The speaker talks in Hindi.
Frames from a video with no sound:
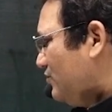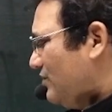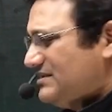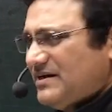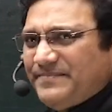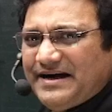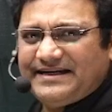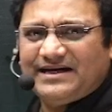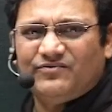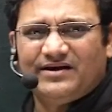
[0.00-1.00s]
थोड़ा सा
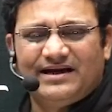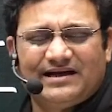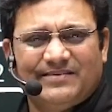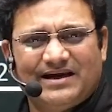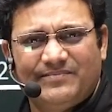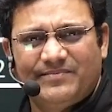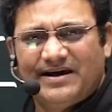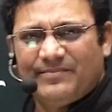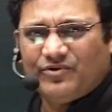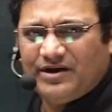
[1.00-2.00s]
पैटर्न वगैरह के बारे में
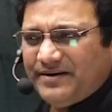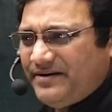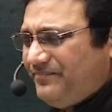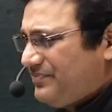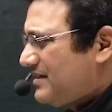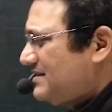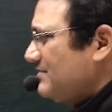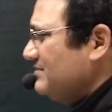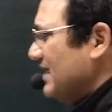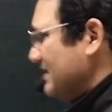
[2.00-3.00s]
मैं आपको एक बार
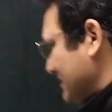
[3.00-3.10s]
समझा